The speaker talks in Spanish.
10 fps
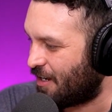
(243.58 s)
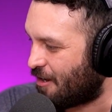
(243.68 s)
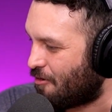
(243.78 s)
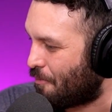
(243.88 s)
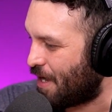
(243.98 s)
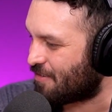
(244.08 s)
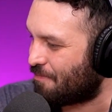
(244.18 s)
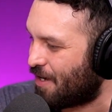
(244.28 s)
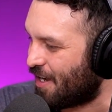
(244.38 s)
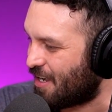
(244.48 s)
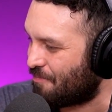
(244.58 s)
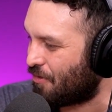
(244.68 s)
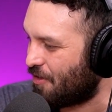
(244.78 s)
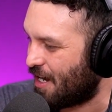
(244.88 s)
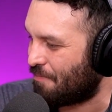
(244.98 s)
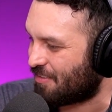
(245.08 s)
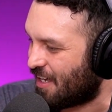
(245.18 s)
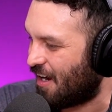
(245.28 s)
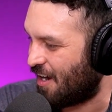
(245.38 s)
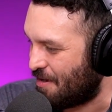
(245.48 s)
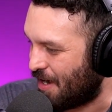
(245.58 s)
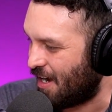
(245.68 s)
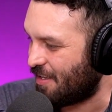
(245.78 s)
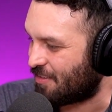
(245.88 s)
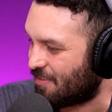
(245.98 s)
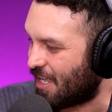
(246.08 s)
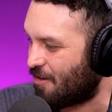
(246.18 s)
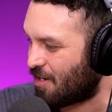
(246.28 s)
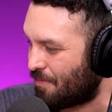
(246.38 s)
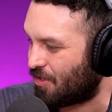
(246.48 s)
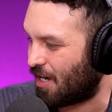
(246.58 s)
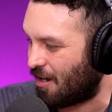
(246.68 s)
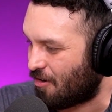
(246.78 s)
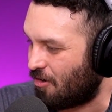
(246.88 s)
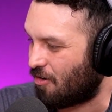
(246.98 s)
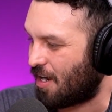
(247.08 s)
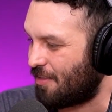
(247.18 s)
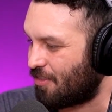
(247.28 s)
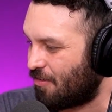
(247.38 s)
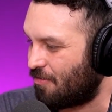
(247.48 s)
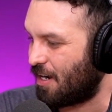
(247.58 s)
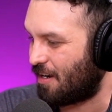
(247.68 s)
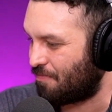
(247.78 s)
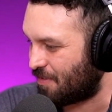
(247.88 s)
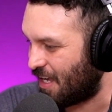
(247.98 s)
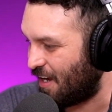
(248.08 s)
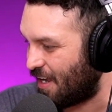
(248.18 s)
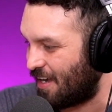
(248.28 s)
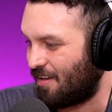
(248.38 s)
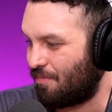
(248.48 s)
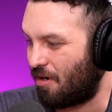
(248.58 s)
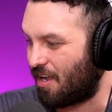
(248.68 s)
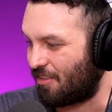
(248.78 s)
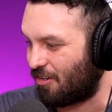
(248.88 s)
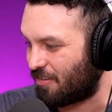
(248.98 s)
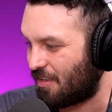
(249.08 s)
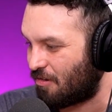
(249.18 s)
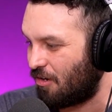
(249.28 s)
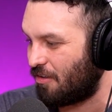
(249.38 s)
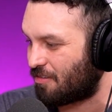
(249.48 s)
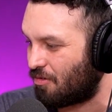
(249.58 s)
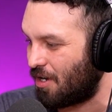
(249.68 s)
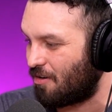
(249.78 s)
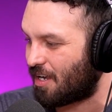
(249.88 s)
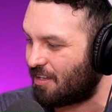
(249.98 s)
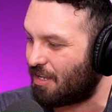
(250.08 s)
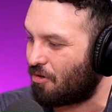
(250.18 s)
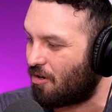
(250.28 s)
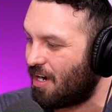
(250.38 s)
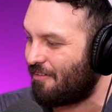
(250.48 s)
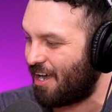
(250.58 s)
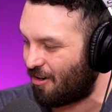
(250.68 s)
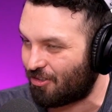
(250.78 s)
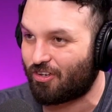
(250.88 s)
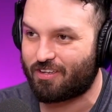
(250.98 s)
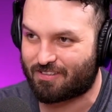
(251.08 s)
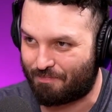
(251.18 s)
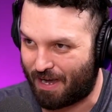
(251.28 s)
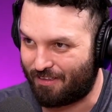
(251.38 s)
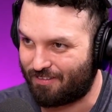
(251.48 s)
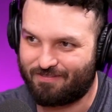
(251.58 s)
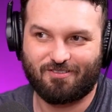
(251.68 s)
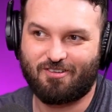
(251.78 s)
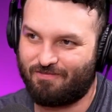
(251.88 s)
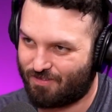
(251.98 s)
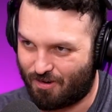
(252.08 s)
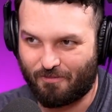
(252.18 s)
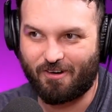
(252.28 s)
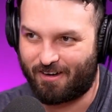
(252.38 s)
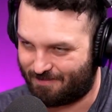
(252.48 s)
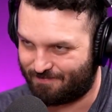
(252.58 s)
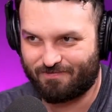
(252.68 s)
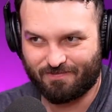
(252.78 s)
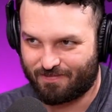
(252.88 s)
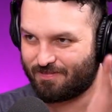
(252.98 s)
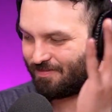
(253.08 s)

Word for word: una recompensa para quien pudiera matar al animal e intentaron capturarlo colocando una red metálica. Pero el 14 de julio descubrieron que el tiburón la había roto y escapado. Como. Ah, sí, sí,